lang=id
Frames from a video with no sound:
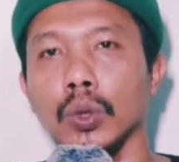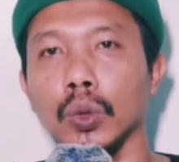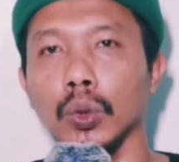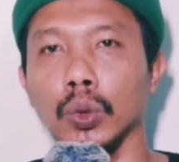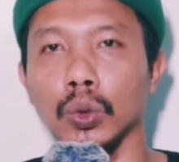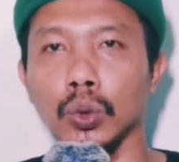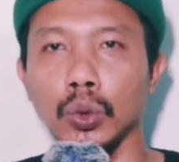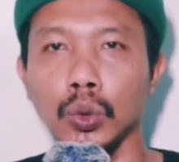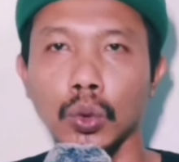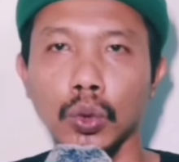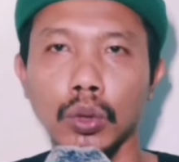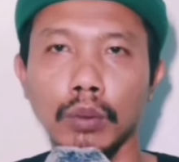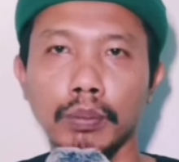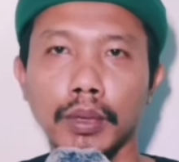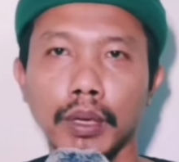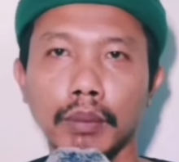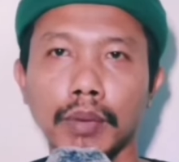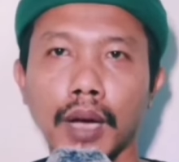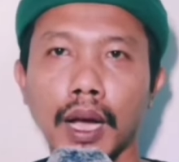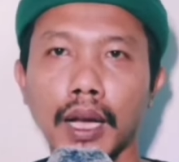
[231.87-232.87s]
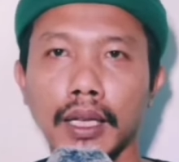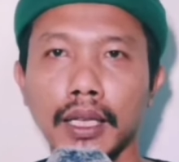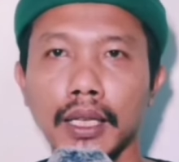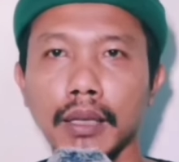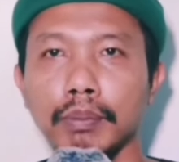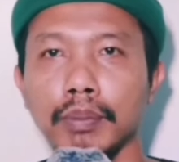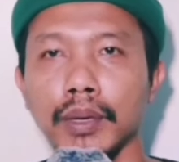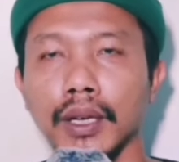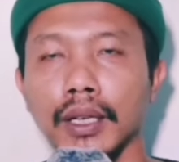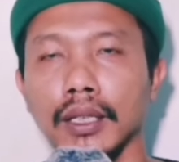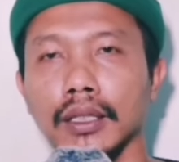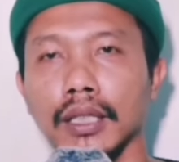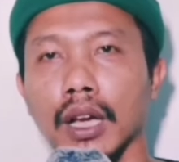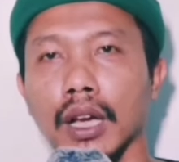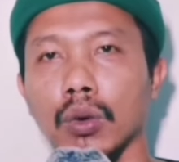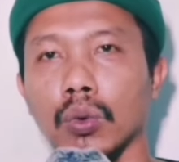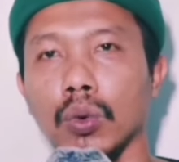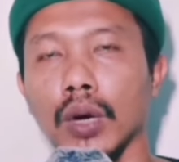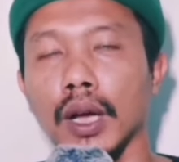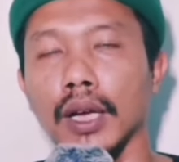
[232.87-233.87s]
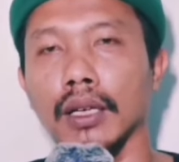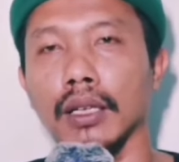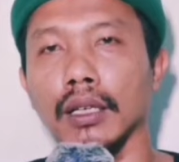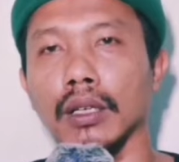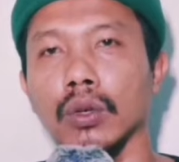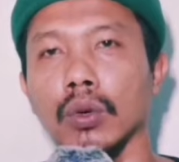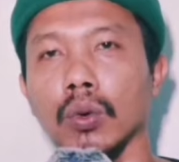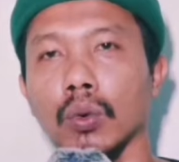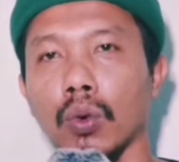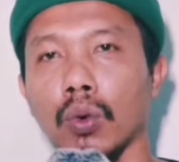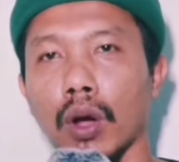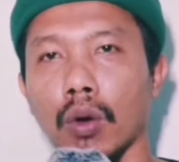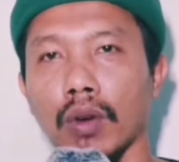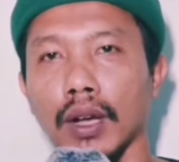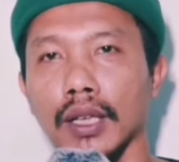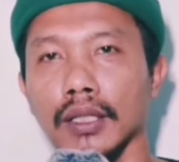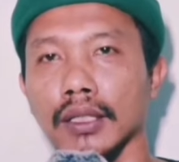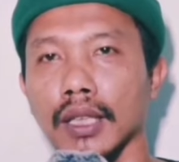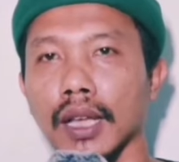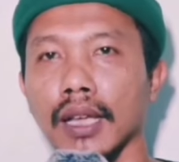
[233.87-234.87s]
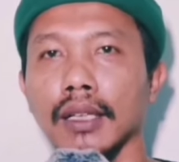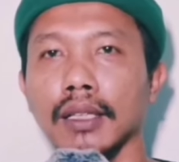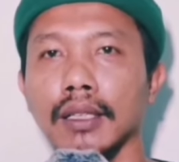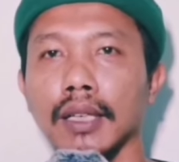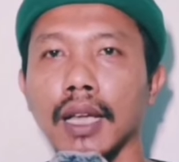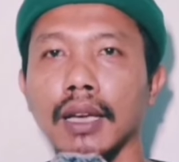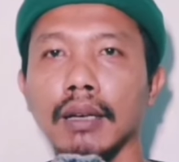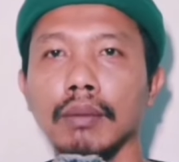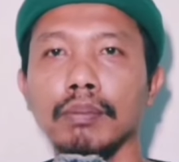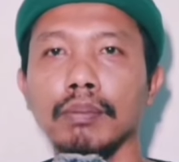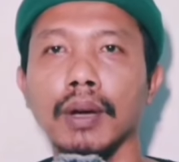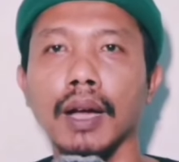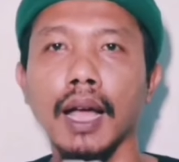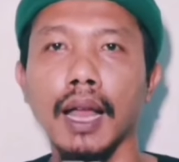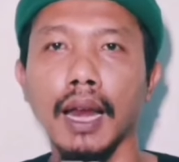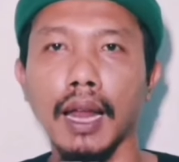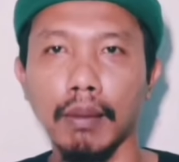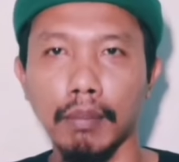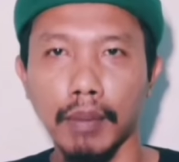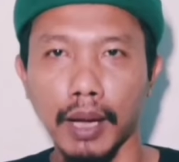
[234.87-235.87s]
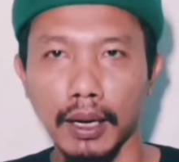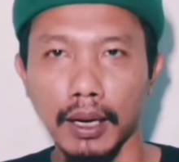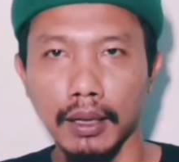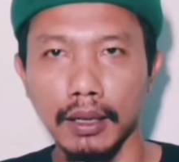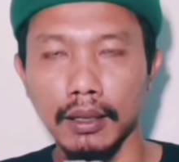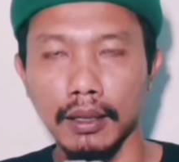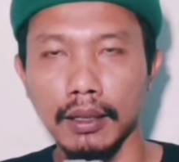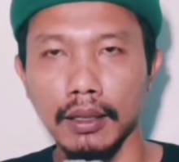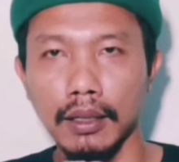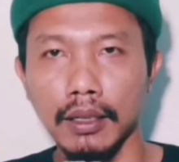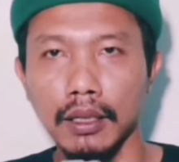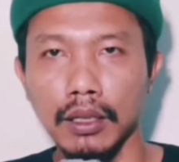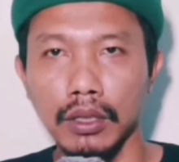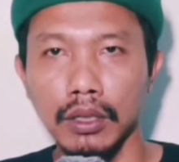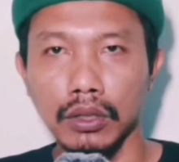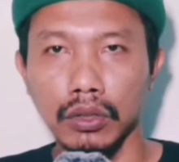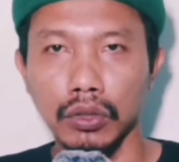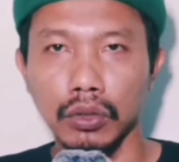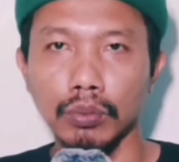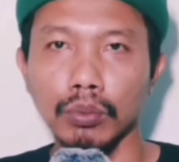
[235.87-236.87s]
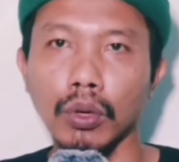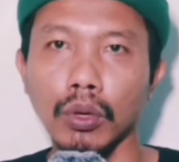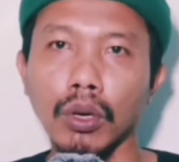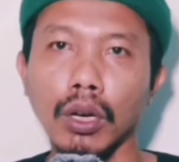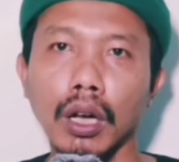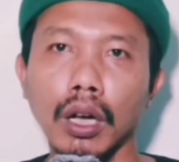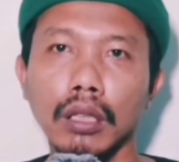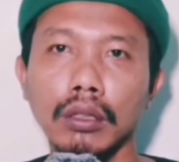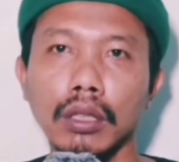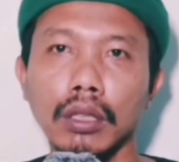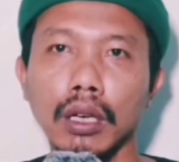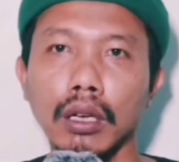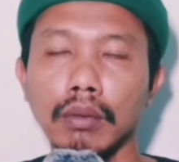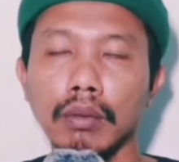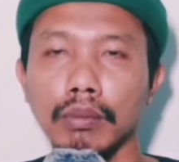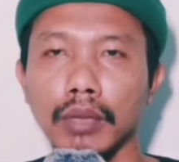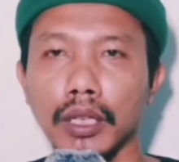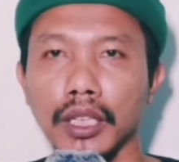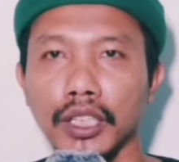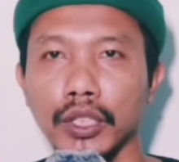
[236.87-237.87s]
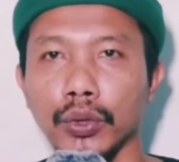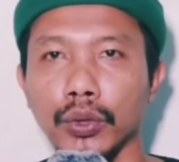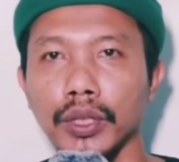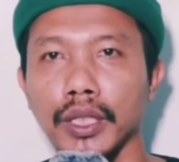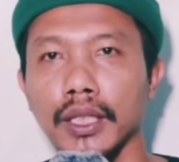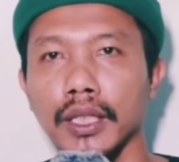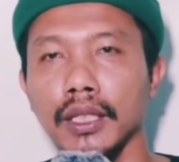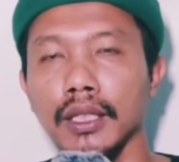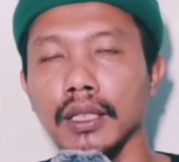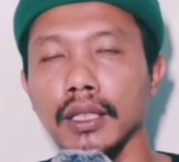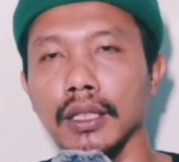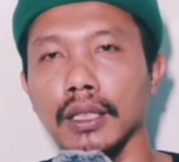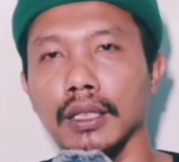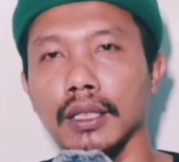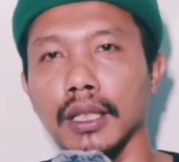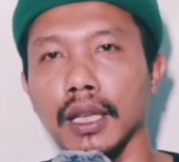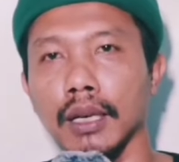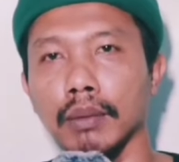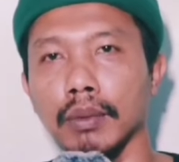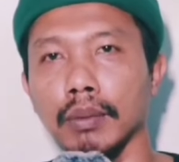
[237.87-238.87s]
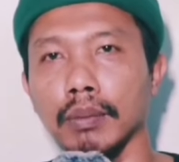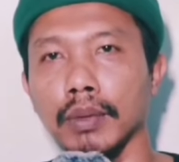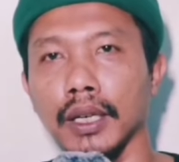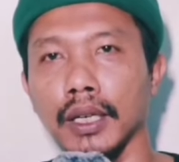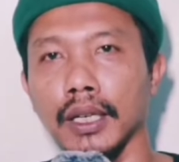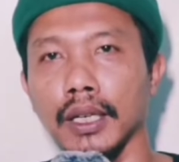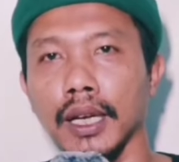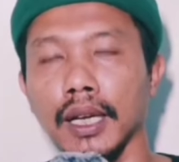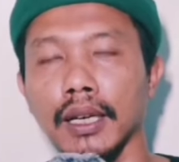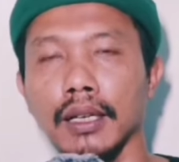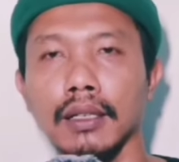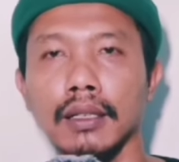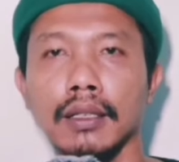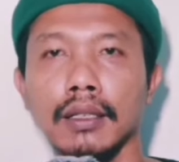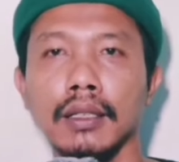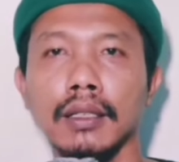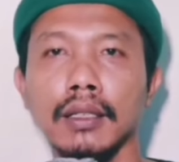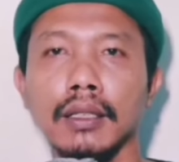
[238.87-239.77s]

untuk berbagi pengetahuan, wawasan, dan pengalaman. Semoga Allah meridhoi dan memberikan